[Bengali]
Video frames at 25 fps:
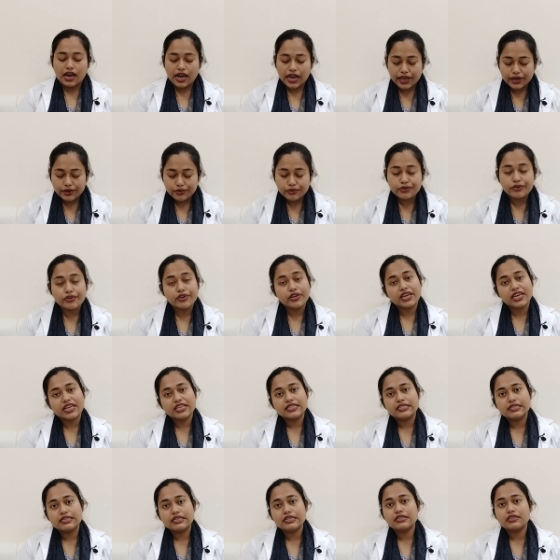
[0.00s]
হায়ালুরোনিক
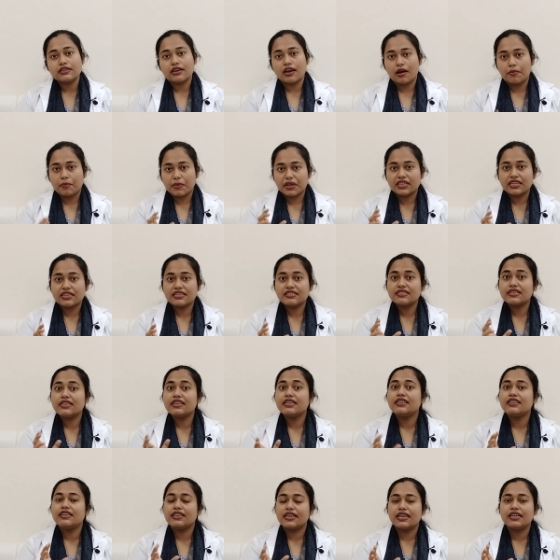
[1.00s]
অ্যাসিড আমাদের
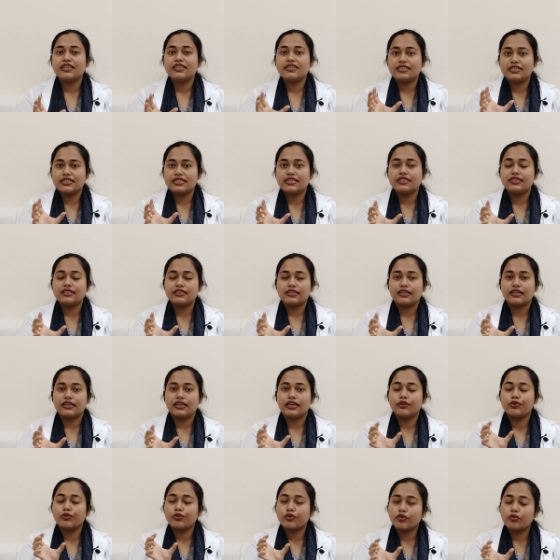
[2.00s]
স্কিন নেল টিথ
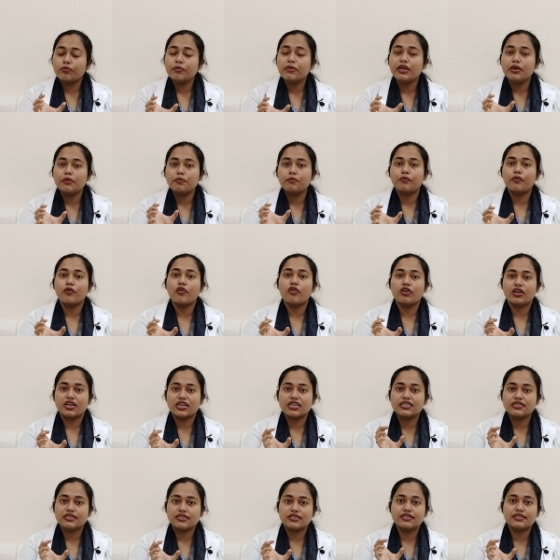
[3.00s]
এরকম
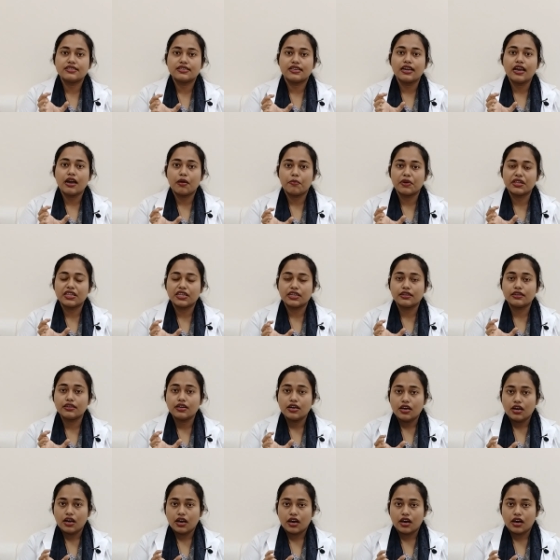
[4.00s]
ইম্পর্ট্যান্ট যে আমাদের